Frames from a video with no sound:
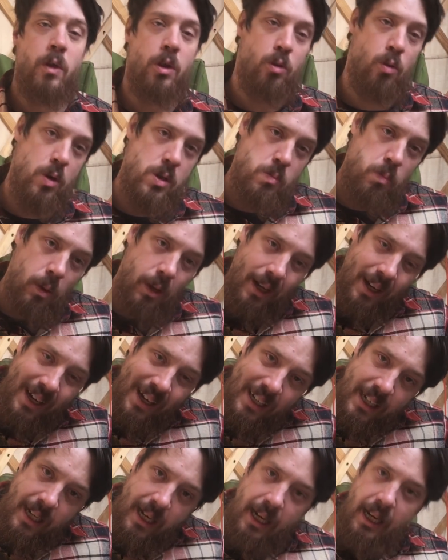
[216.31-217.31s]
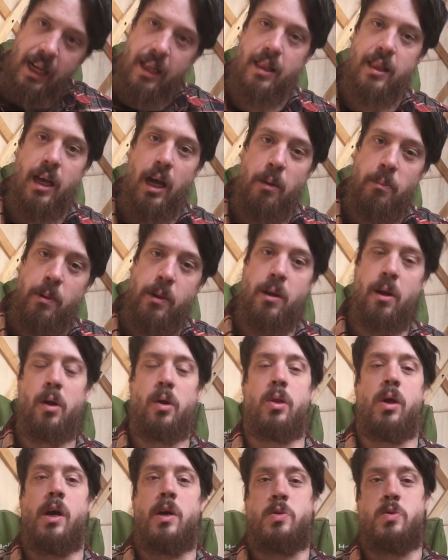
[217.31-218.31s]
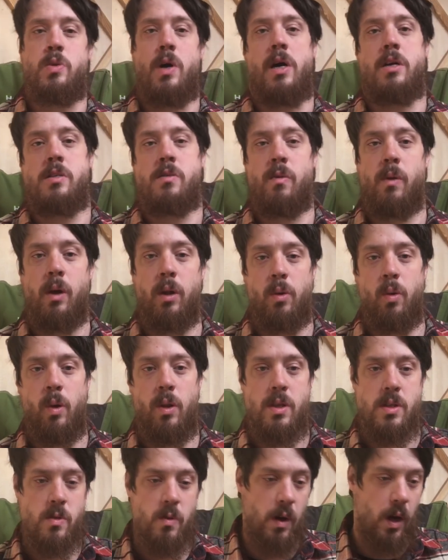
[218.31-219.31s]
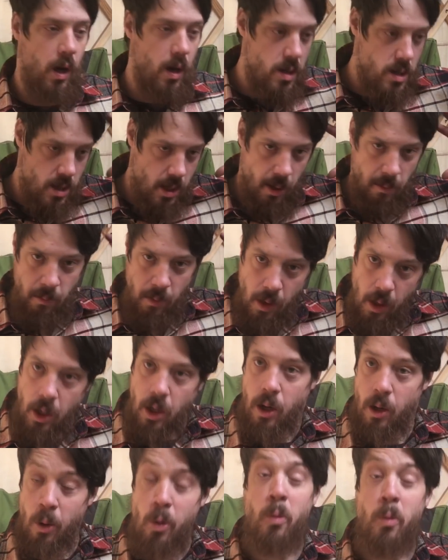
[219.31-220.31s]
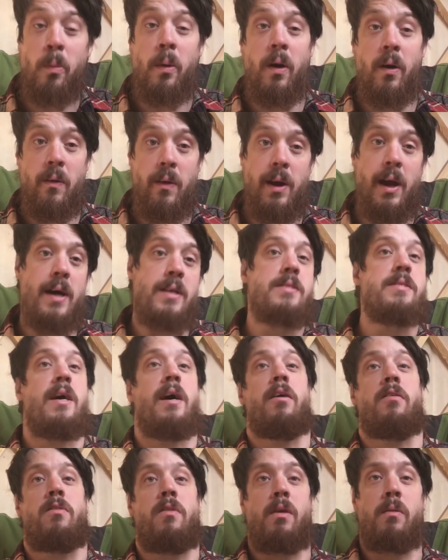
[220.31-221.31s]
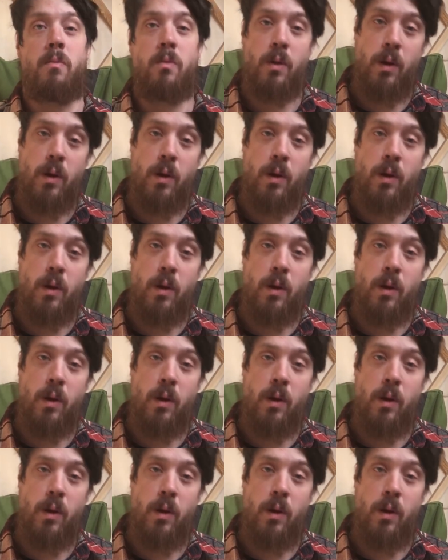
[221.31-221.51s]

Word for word: то есть было конкретное определенное государство, которое называлось там, грубо говоря, царство,